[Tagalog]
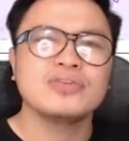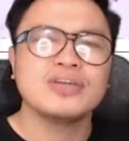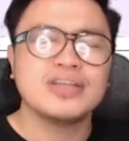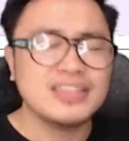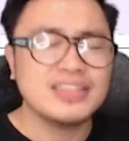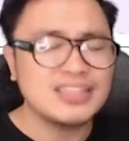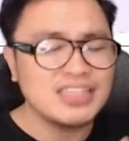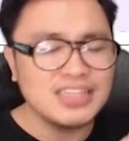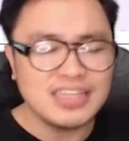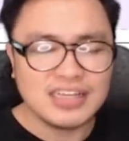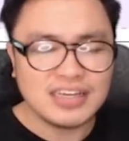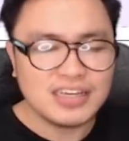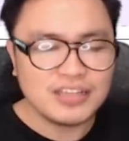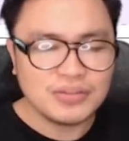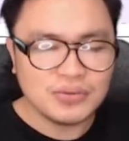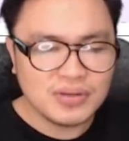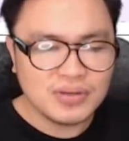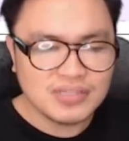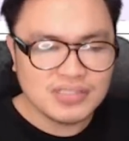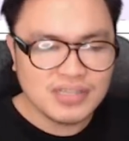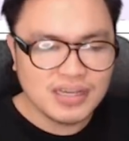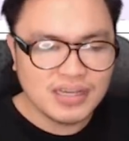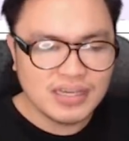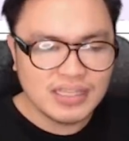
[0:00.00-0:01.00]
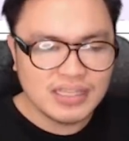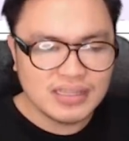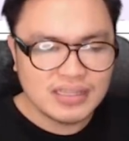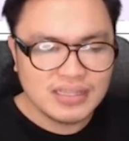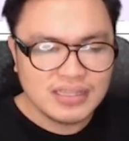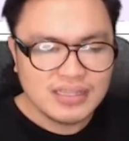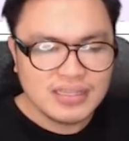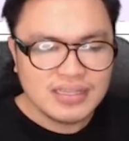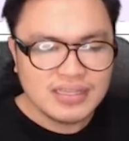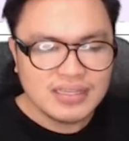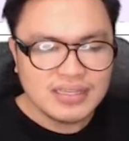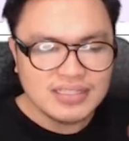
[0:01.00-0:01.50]
Hindi na ganun
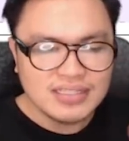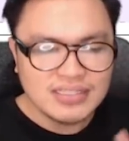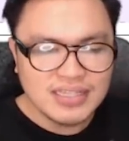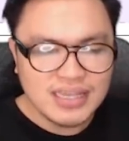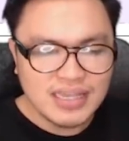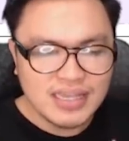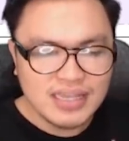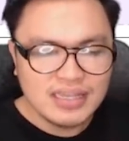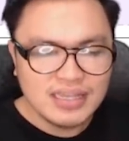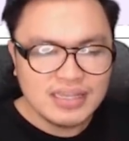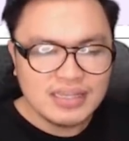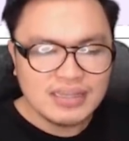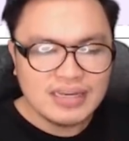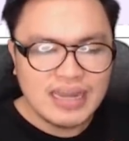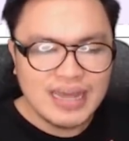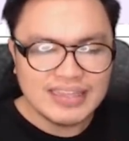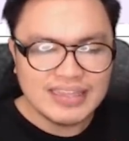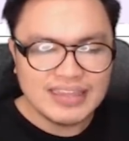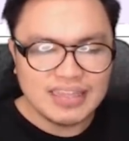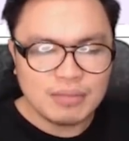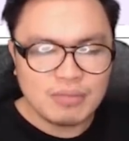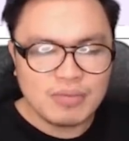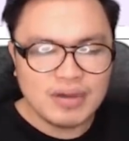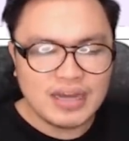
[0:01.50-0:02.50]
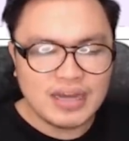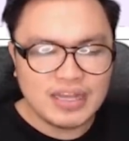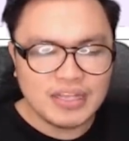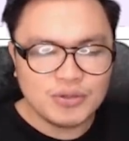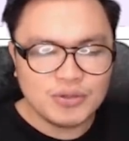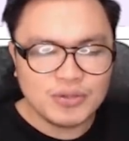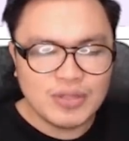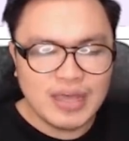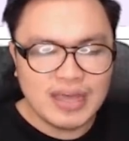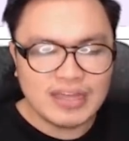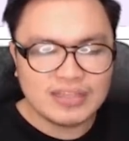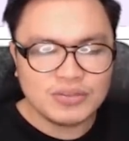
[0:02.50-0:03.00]
kasakit. Kasi lahat naman kayo
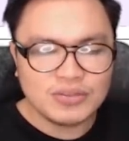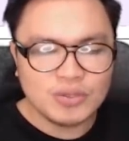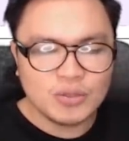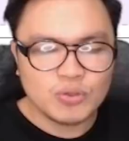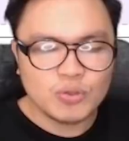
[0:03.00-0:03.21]
na andon.